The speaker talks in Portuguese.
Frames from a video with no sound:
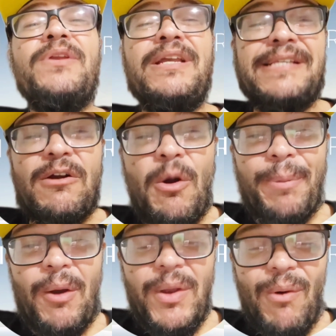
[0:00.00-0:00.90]
Quiser
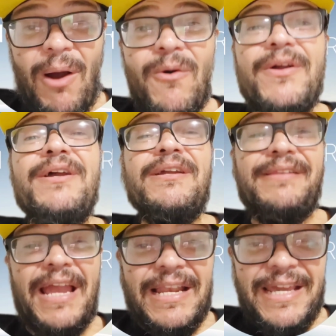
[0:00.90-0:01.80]
comprar o igual,
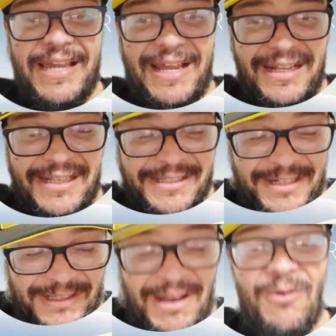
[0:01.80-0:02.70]
tem link aí na
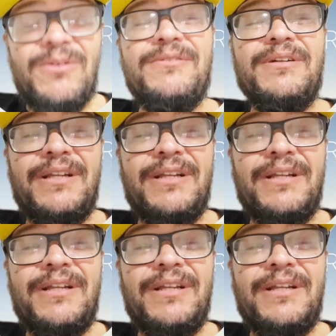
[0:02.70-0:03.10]
descrição.